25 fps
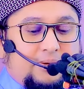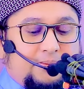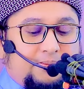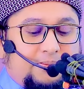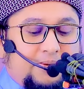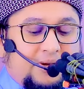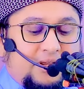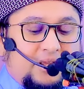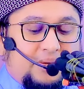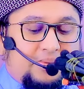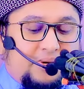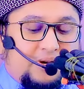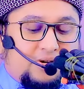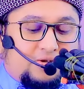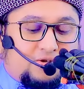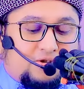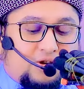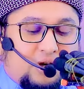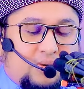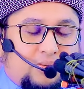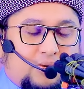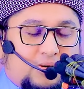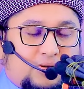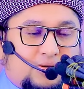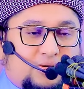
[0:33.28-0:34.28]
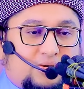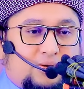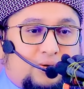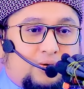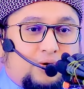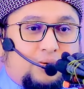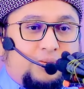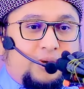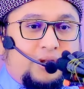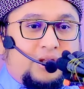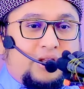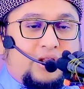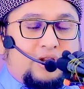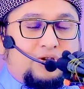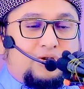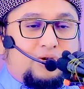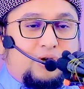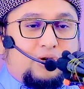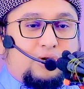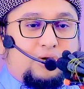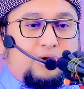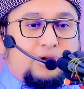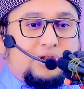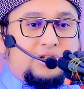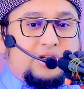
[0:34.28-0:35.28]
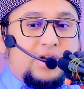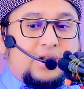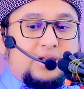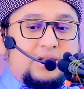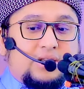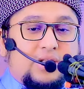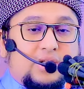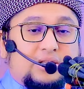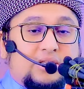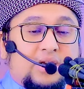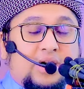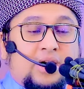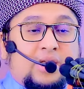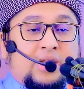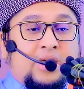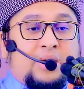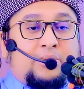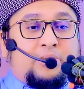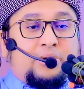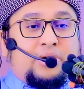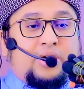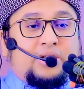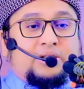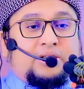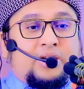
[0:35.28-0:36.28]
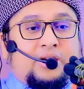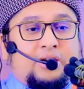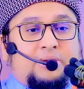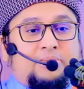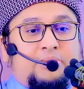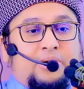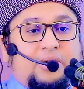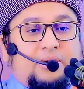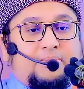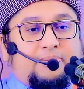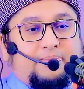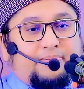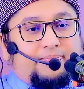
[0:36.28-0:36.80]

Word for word: পৃথিবীর সমস্ত নবীদের জন্য জান্নাত হারাম হয়ে থাকবে